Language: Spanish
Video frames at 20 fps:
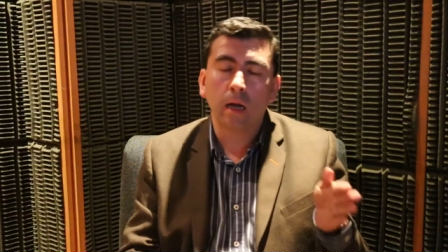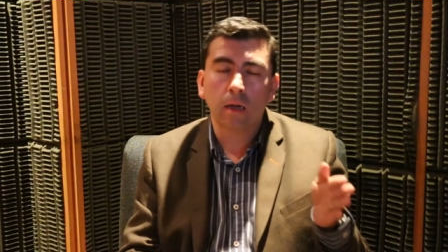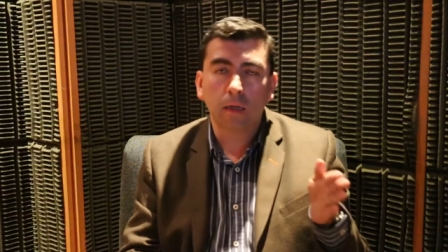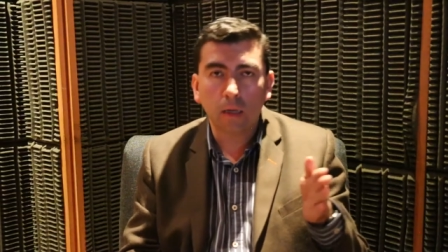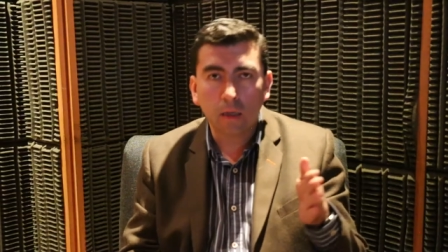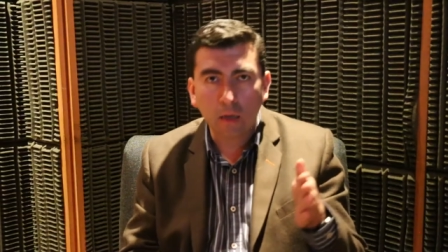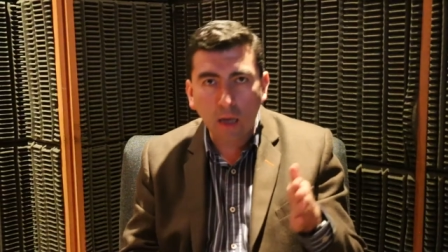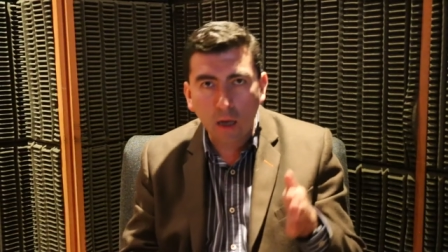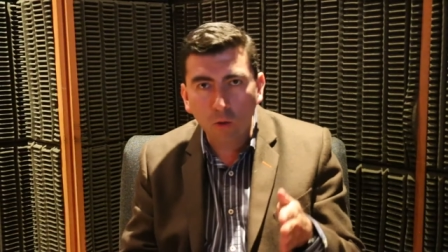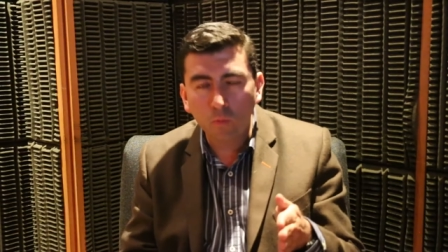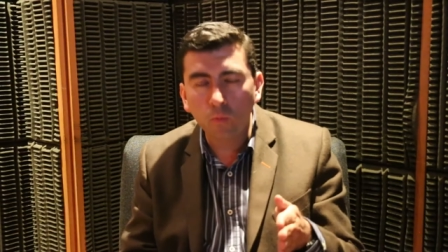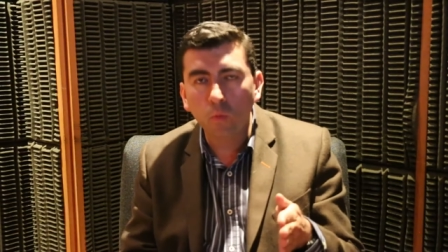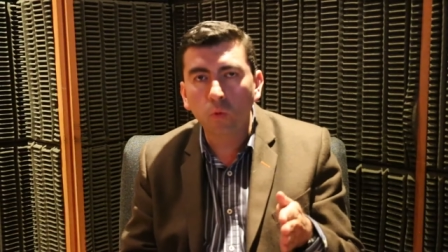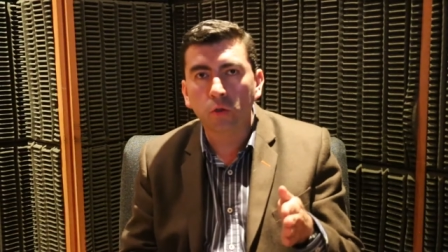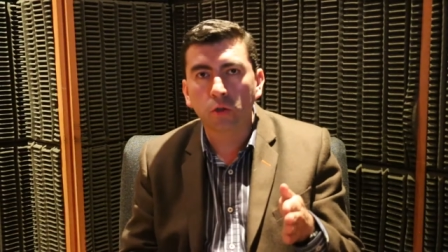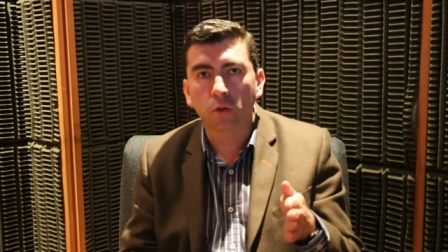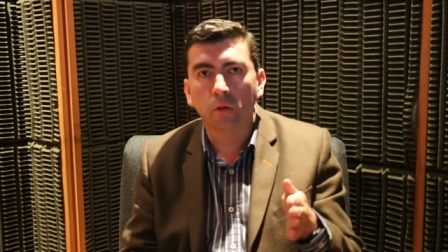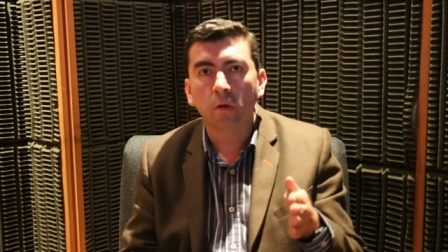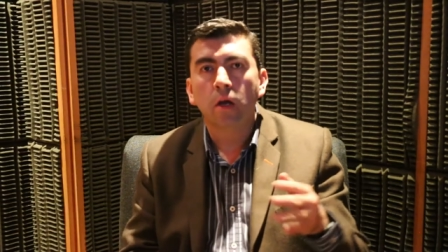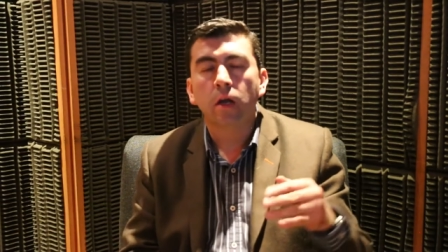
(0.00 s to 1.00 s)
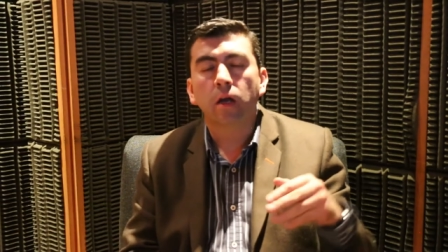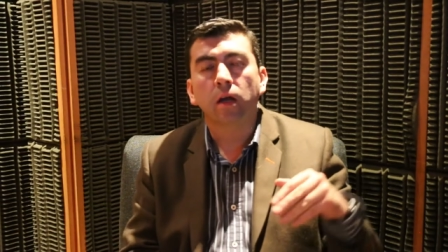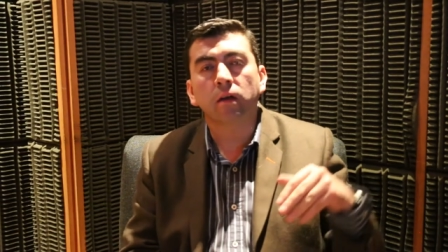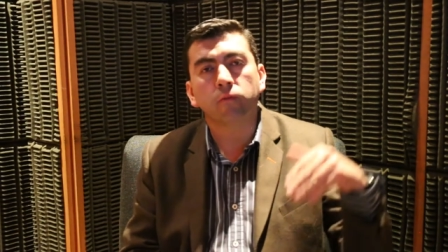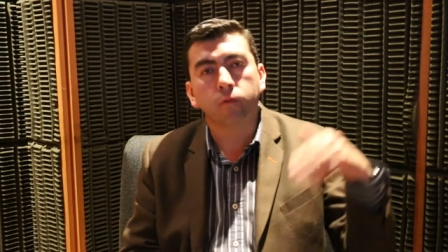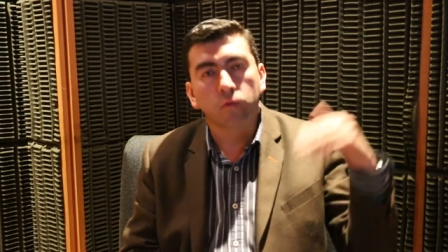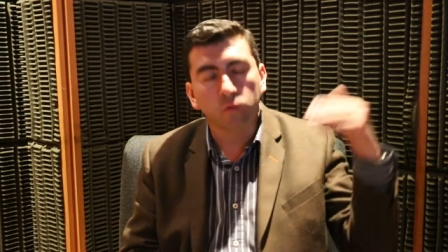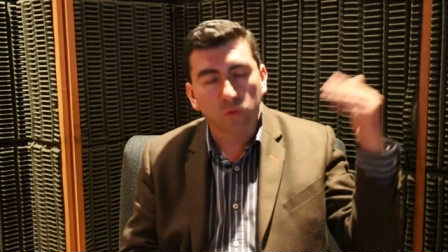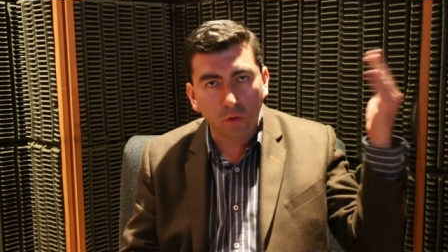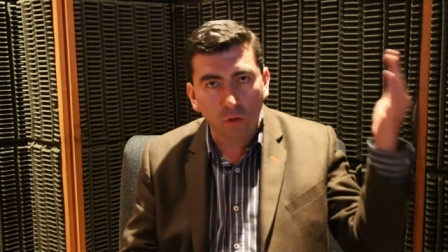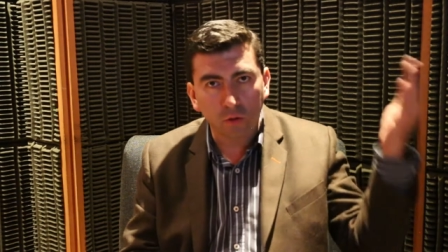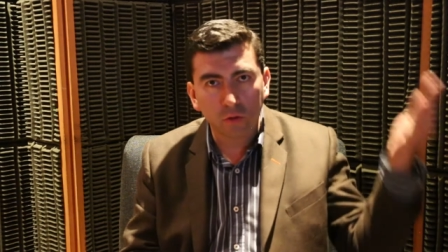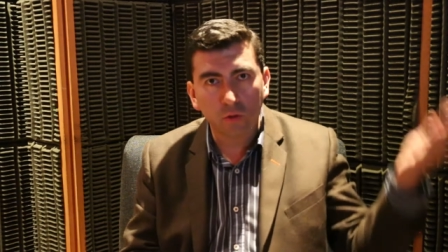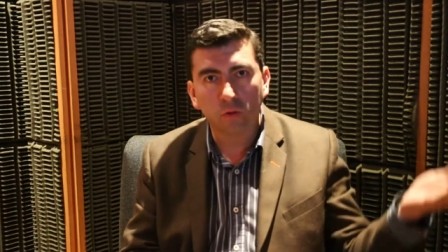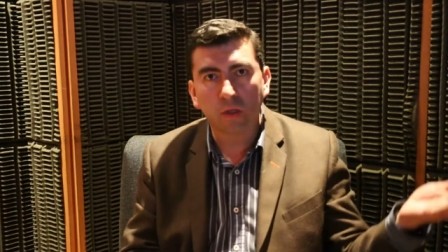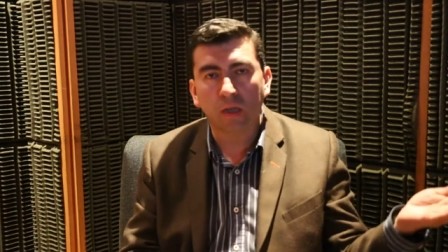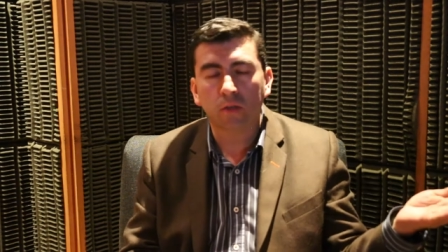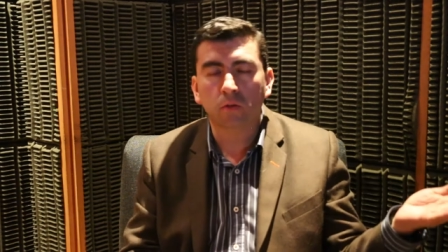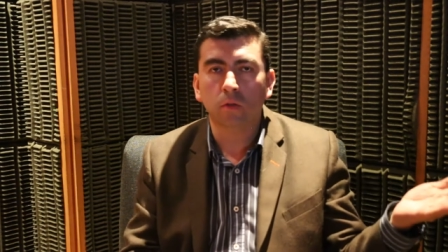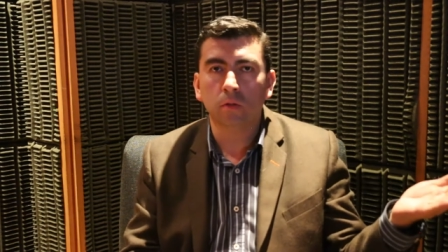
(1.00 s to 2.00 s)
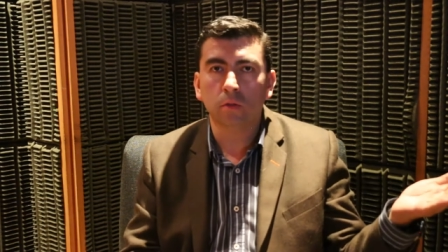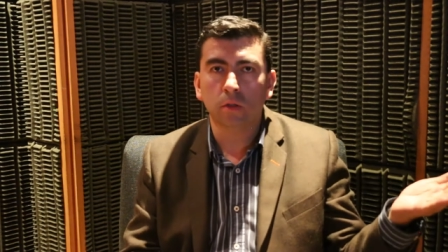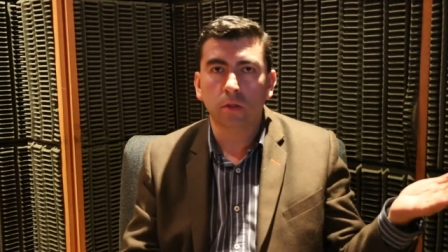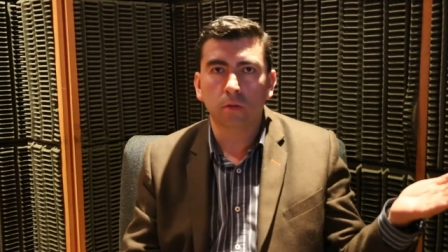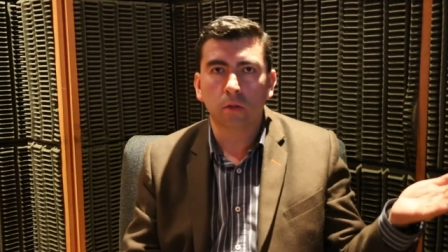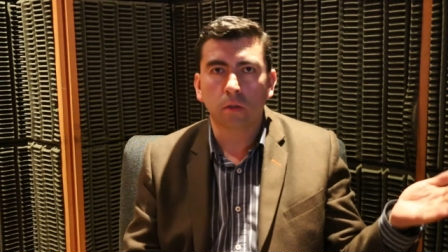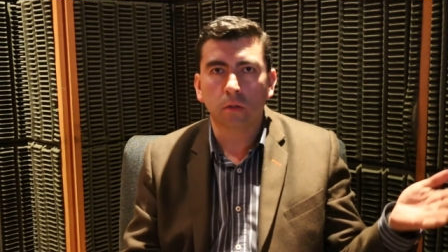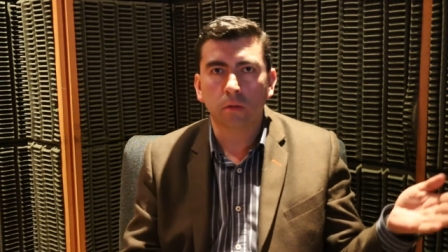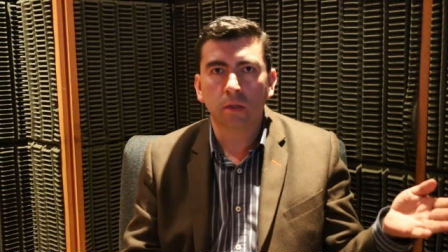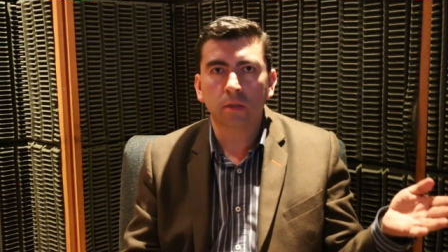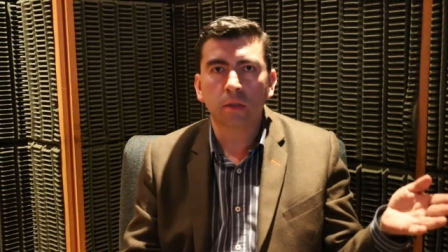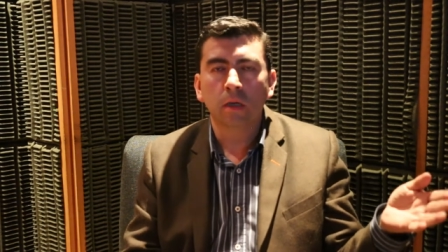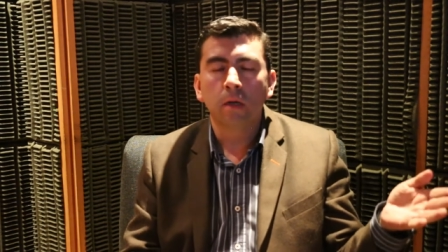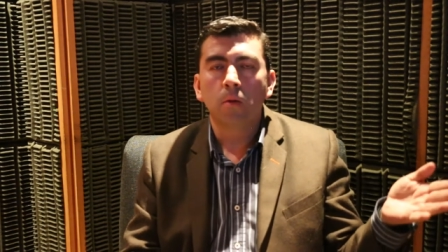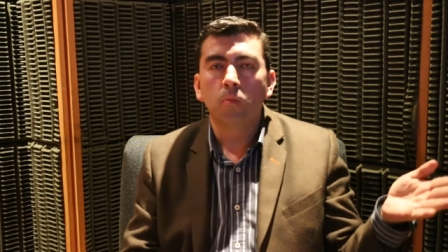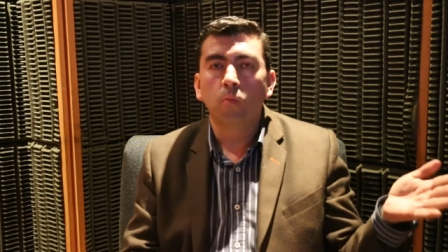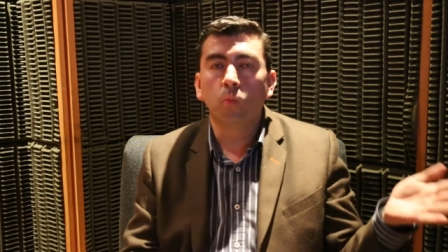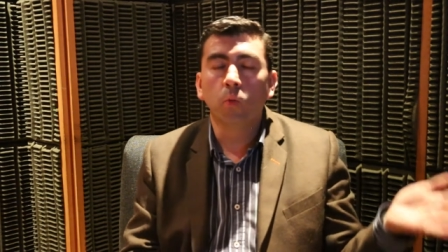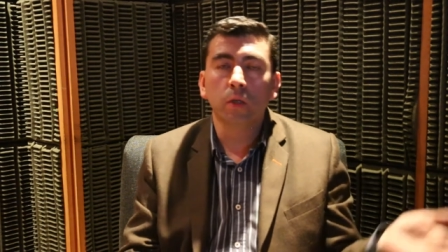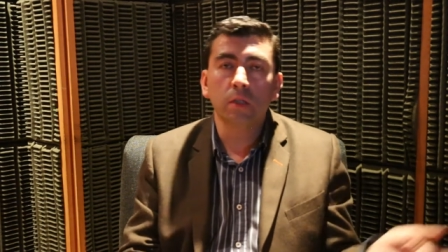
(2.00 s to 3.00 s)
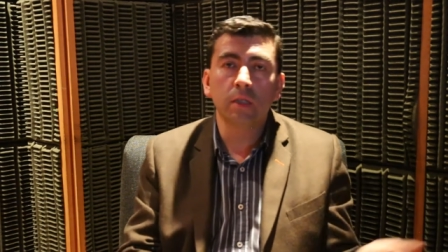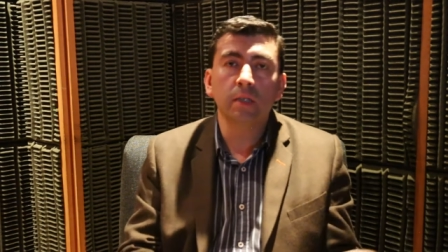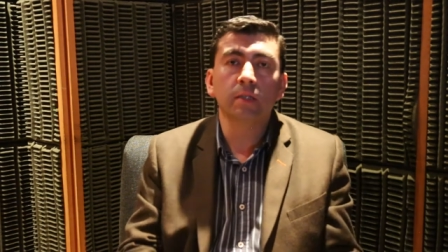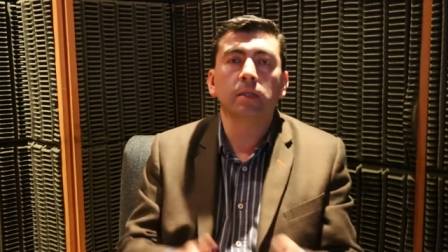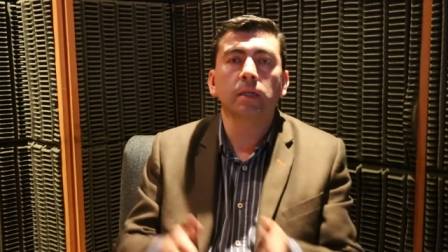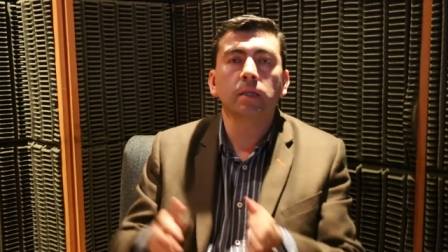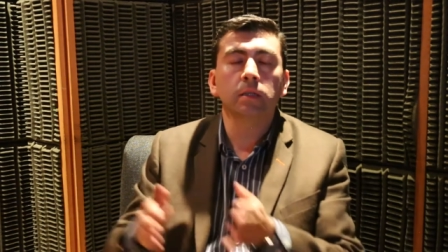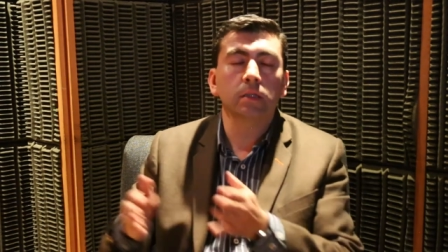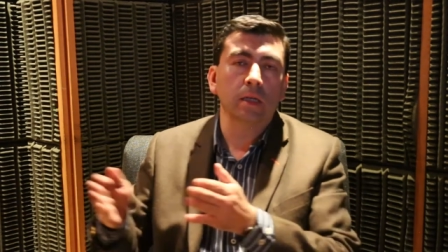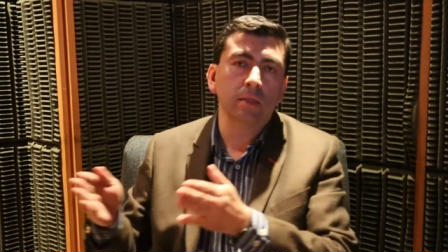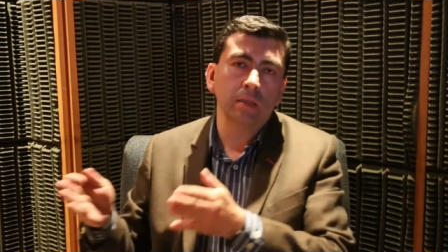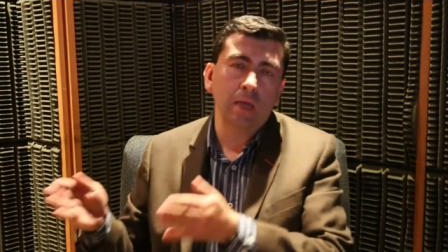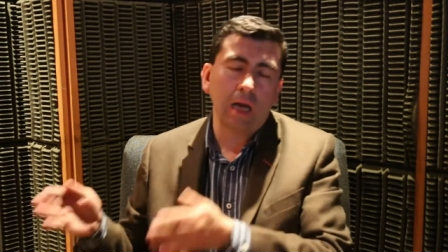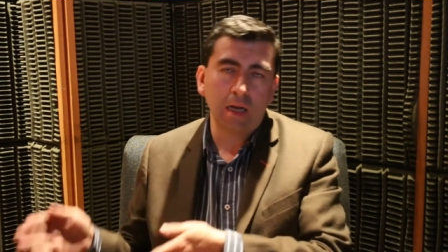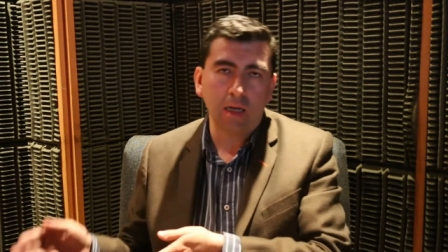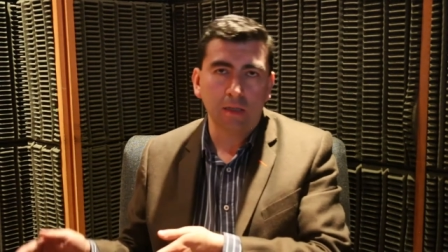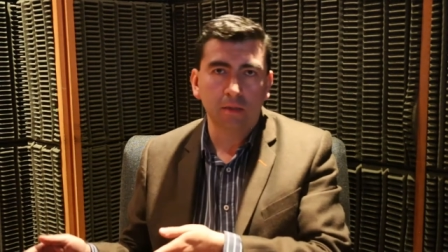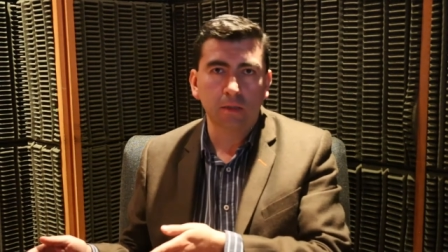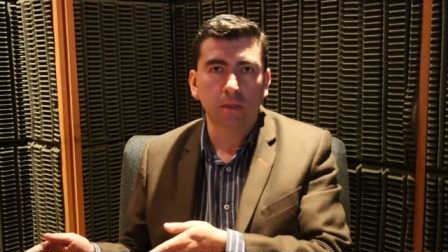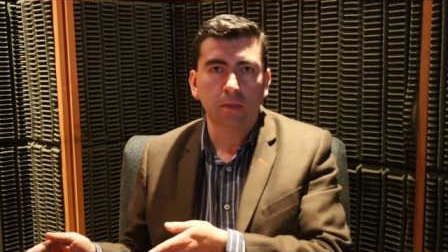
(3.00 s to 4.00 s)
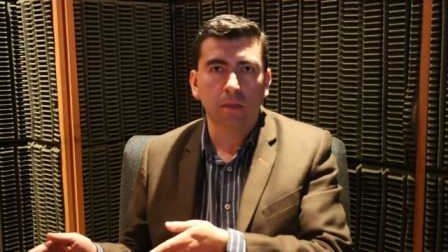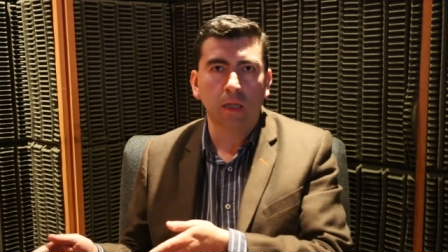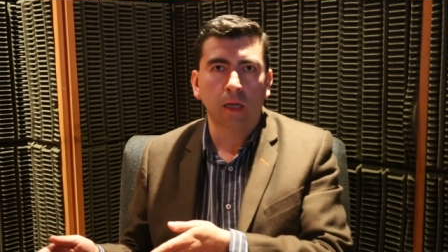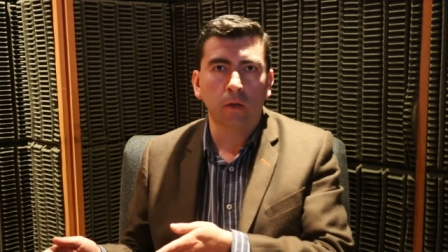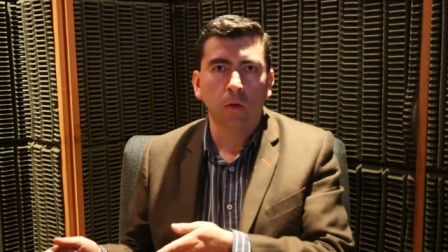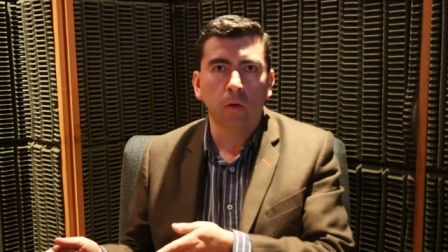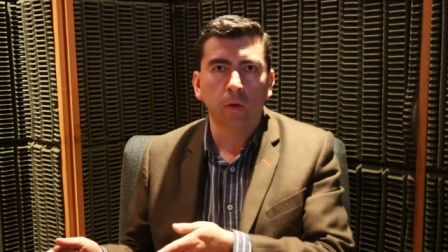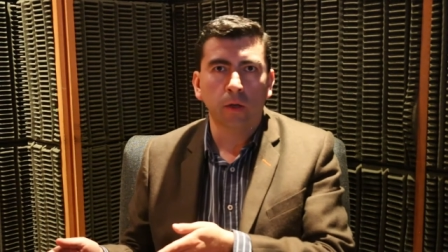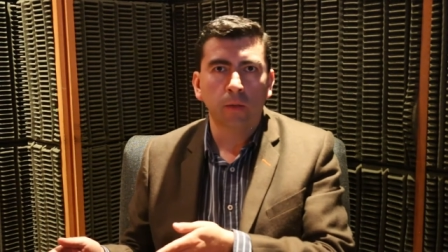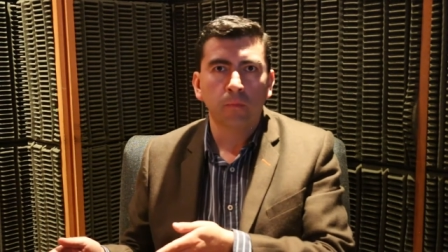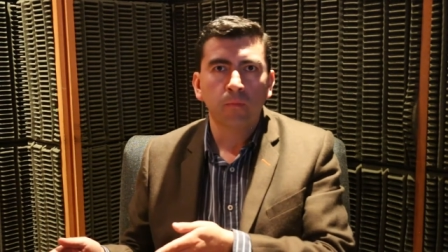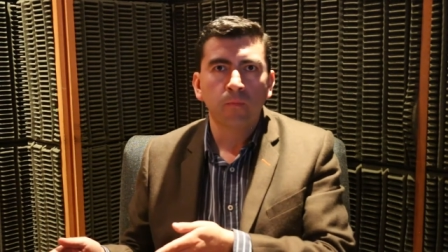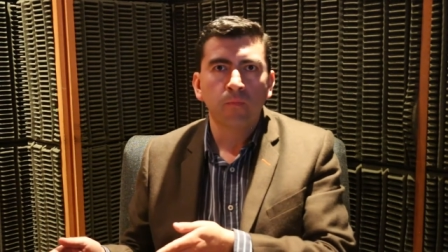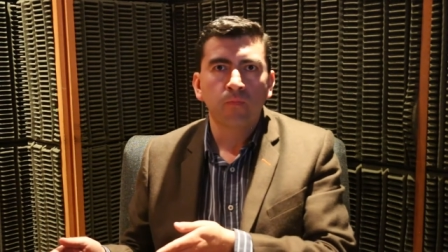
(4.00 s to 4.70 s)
han ganado mucho en función de unas condiciones muy distintas a las que están hoy.